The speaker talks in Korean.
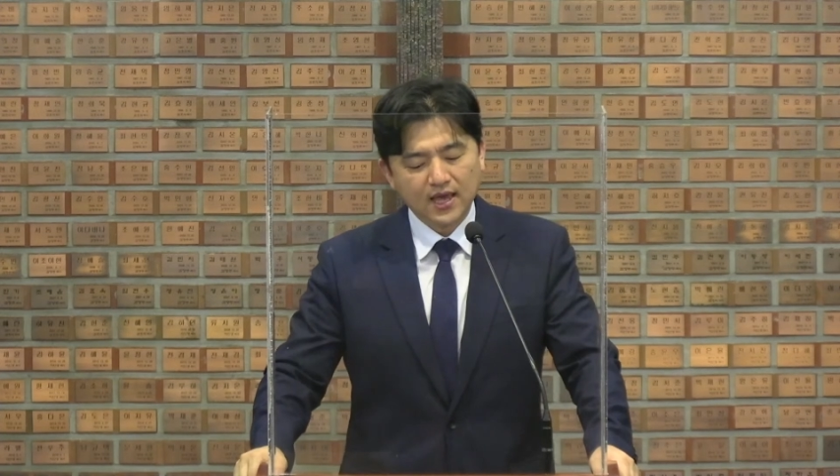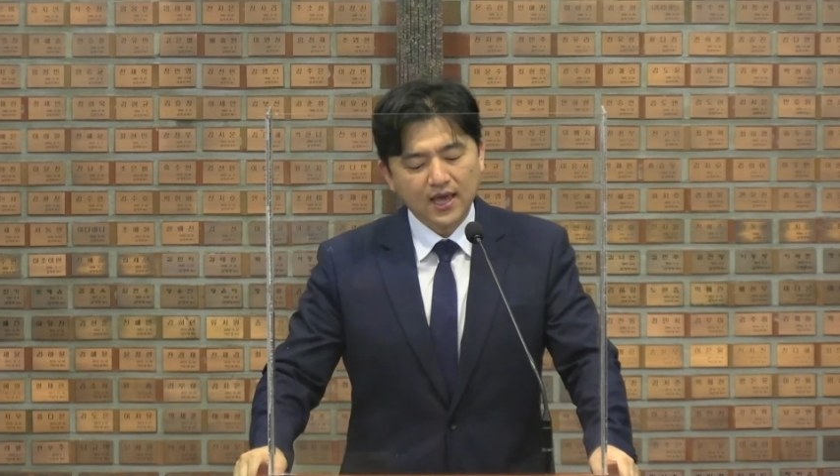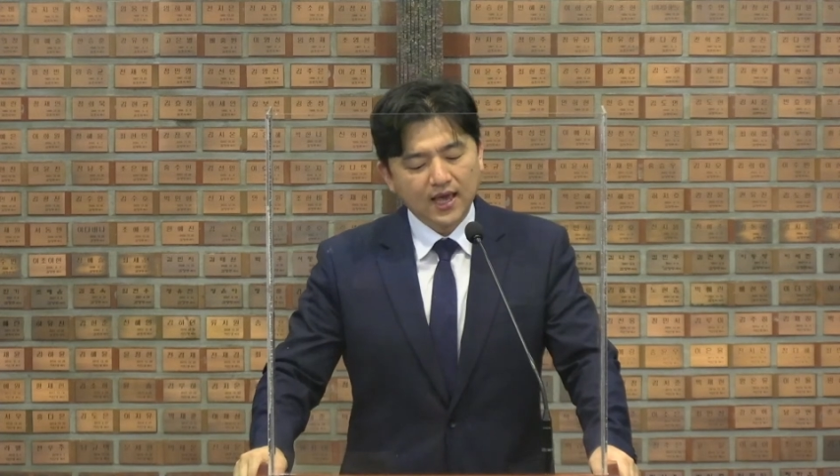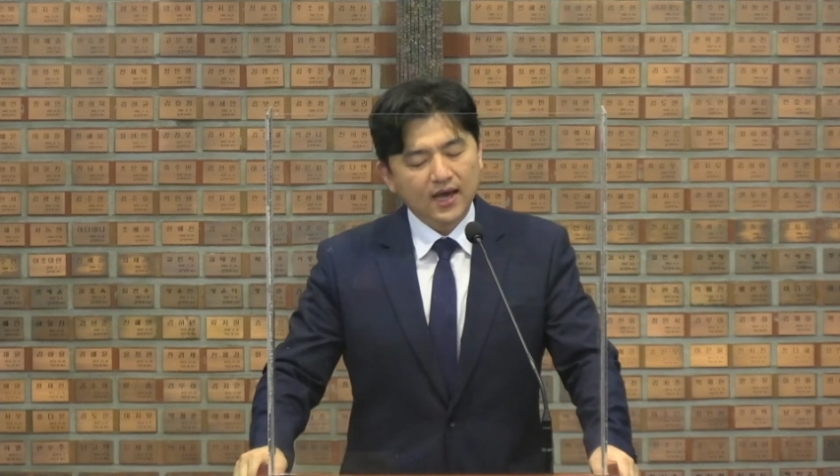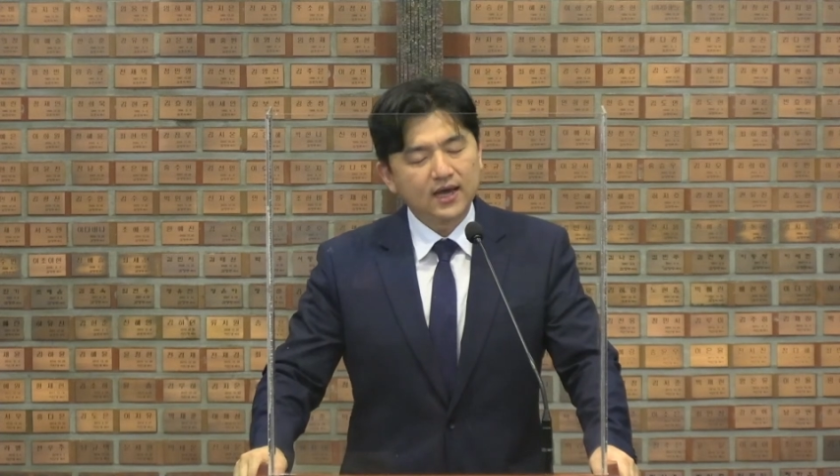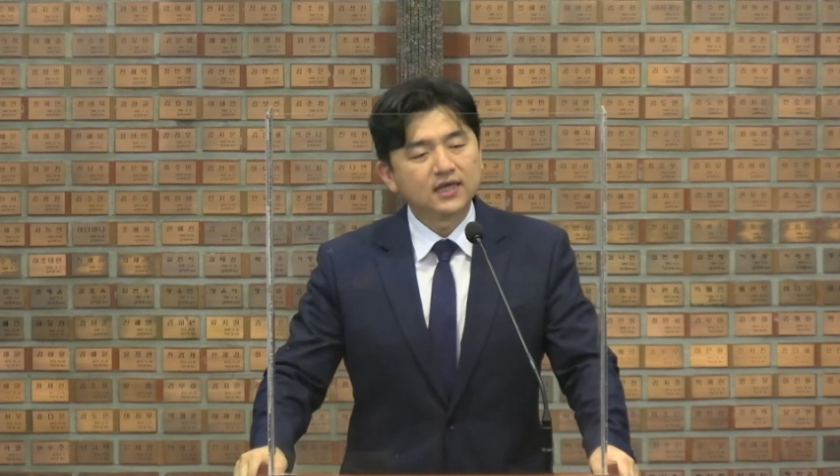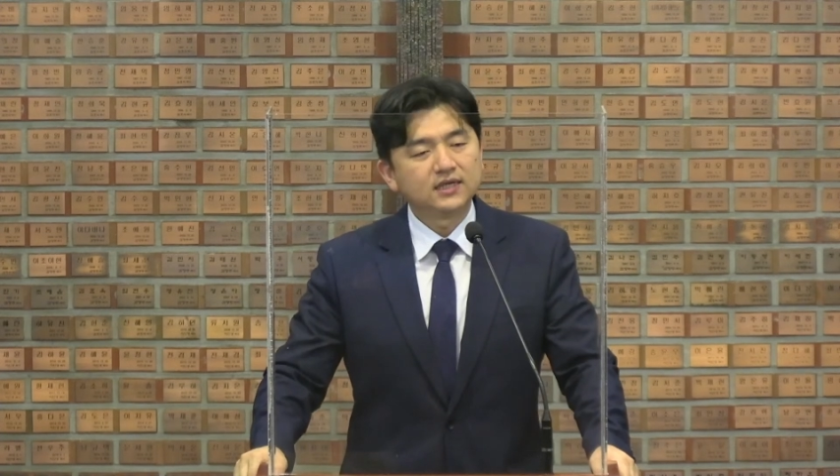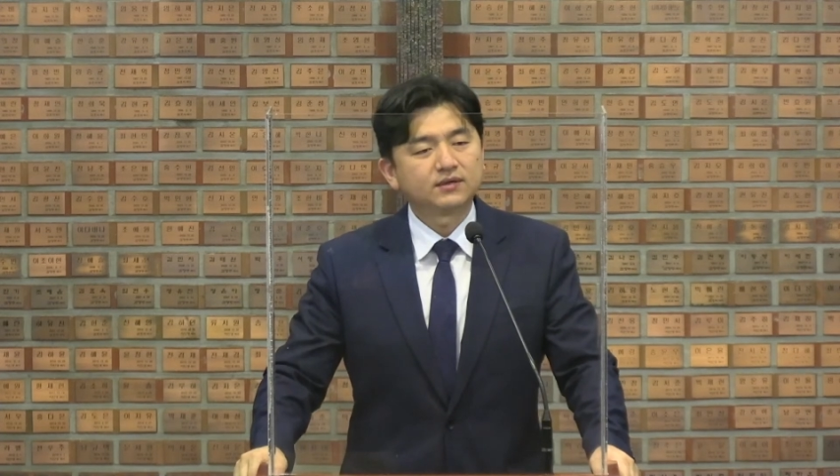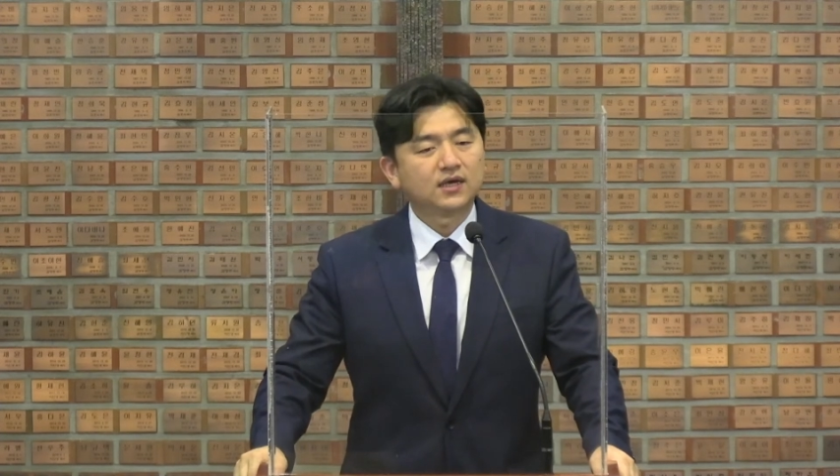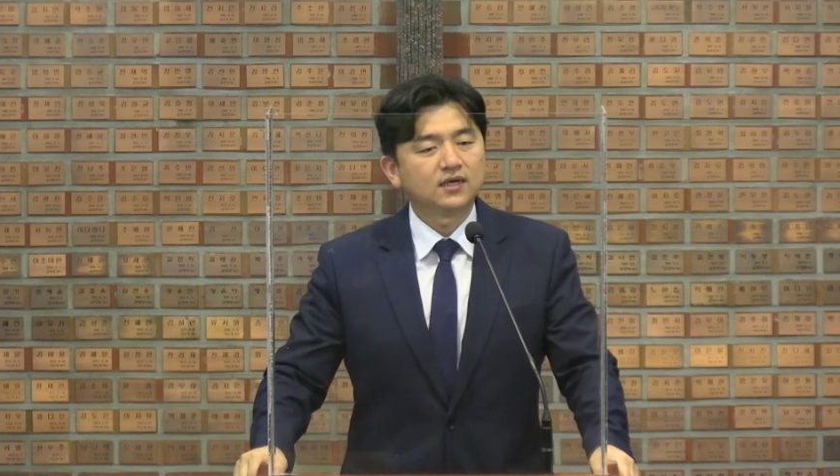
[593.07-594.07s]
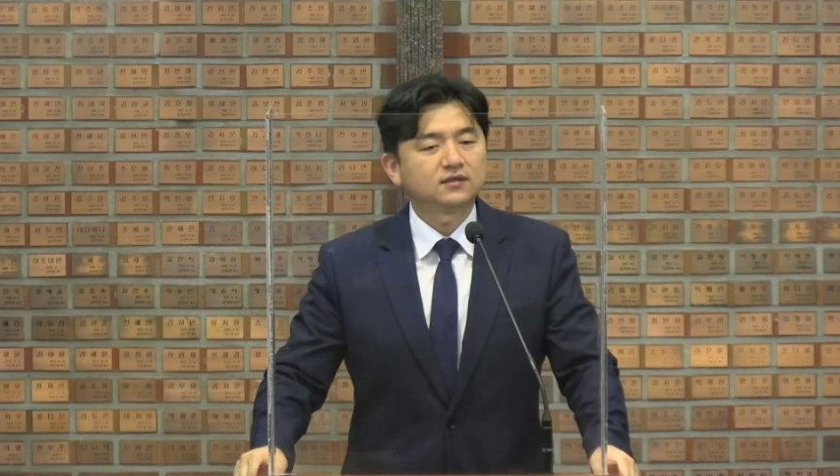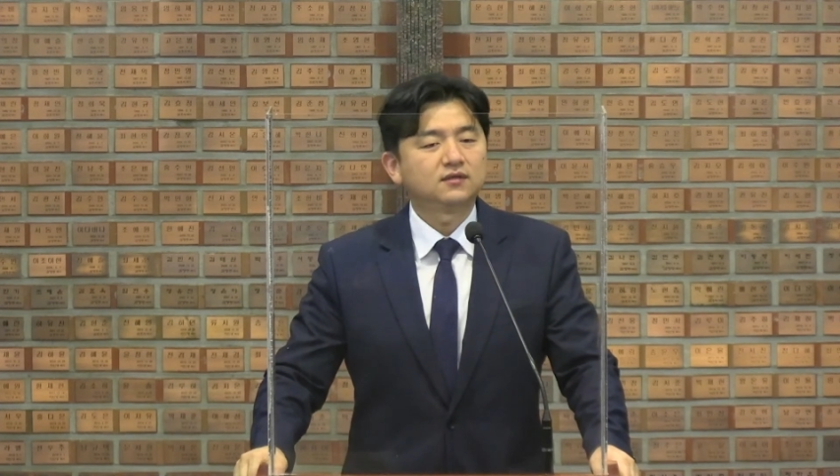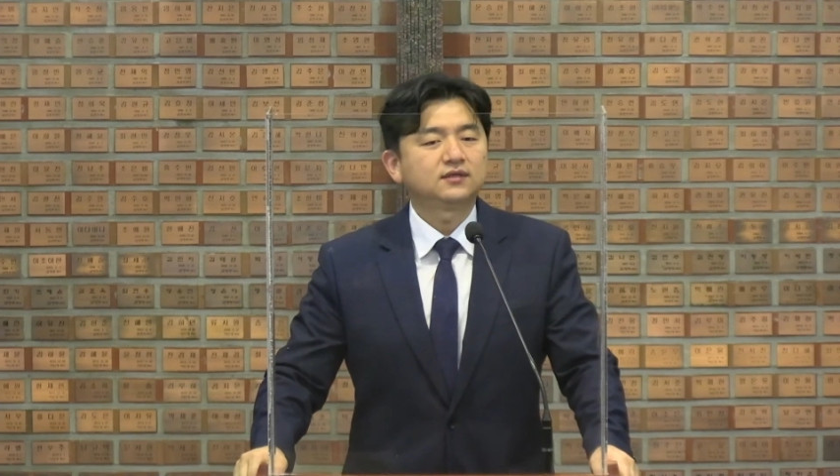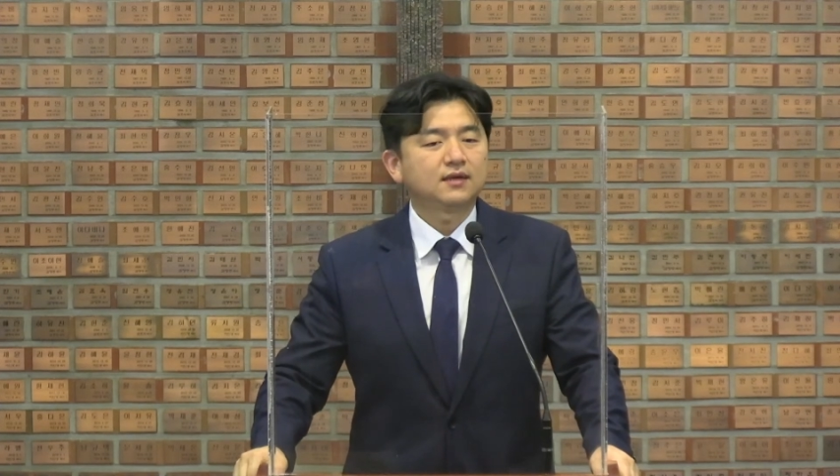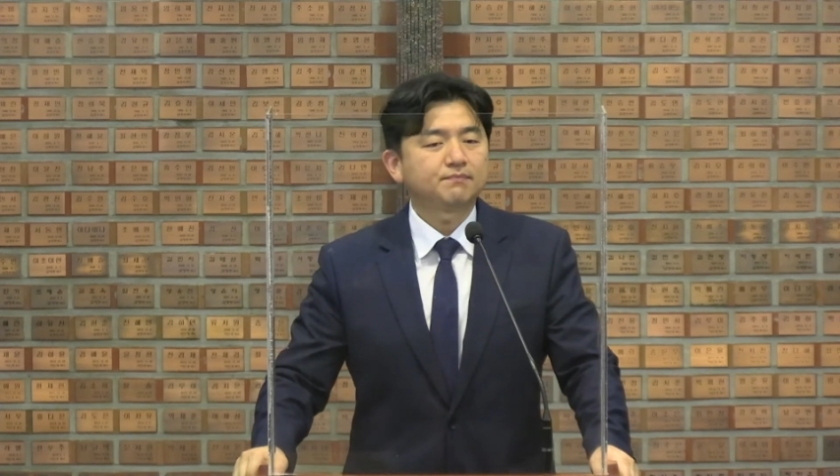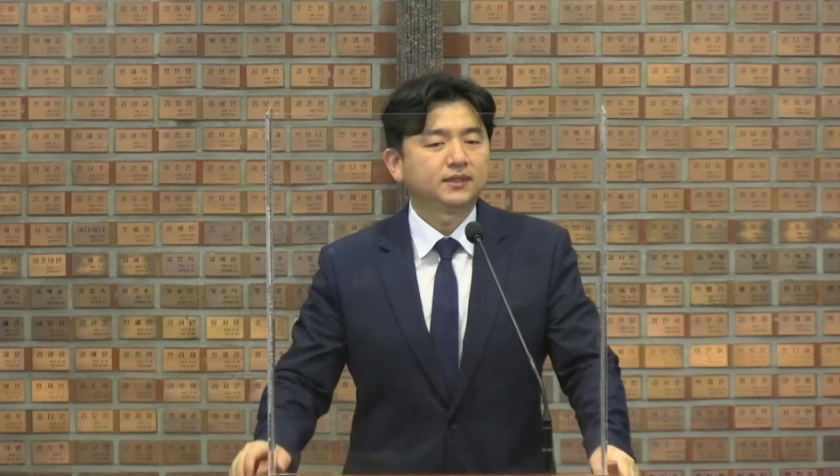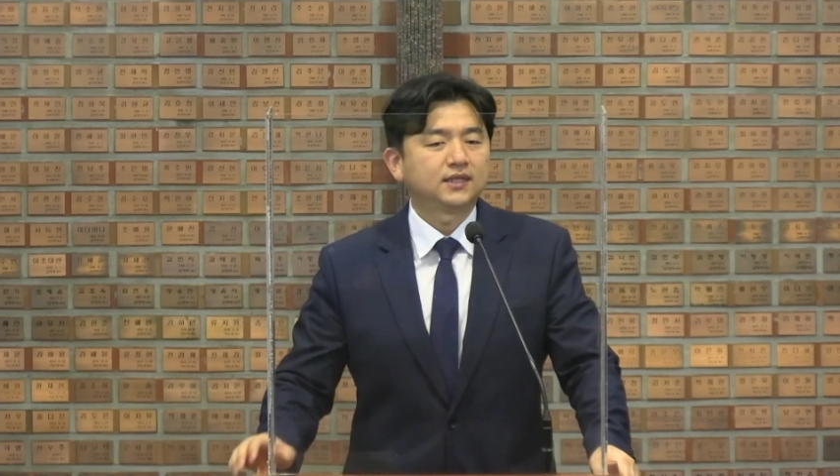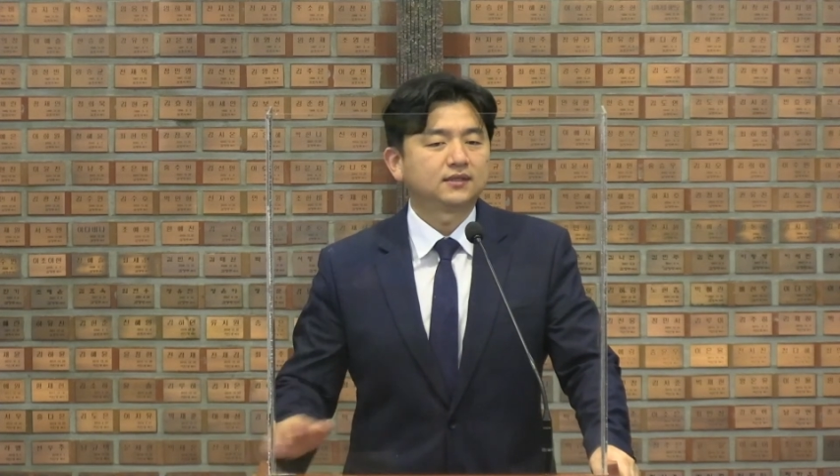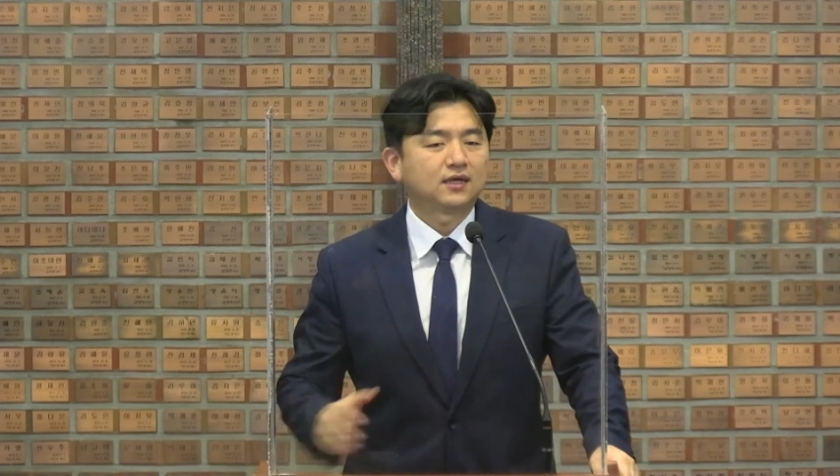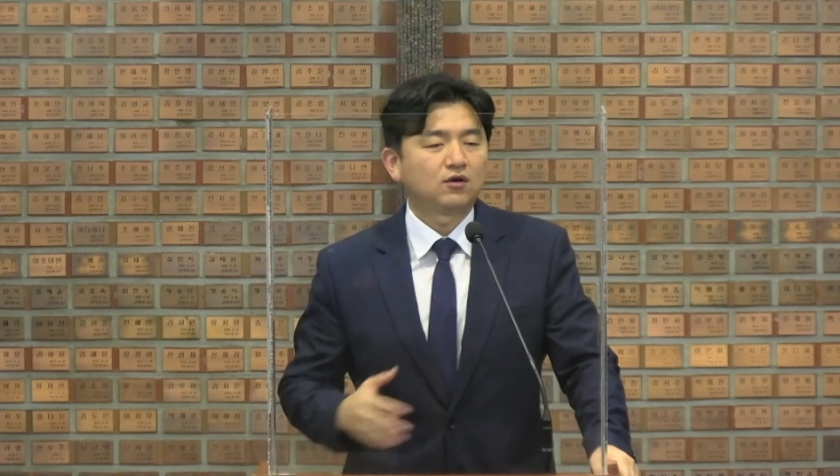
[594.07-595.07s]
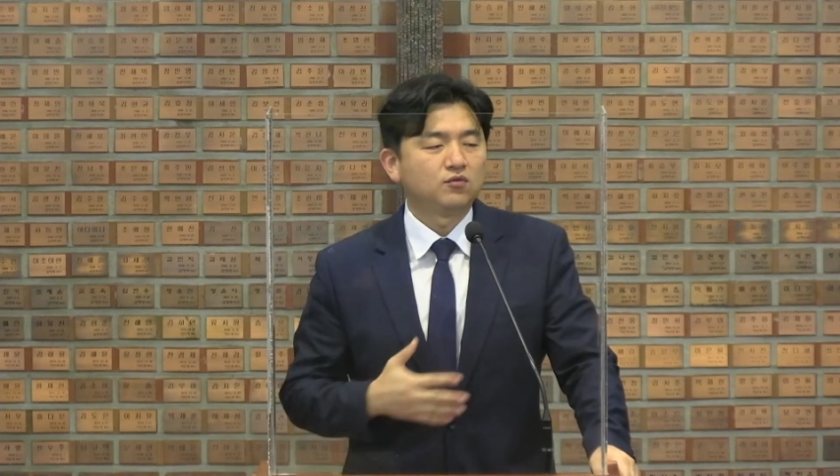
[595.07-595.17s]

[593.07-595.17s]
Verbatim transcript: 하나님께 선택받았다라고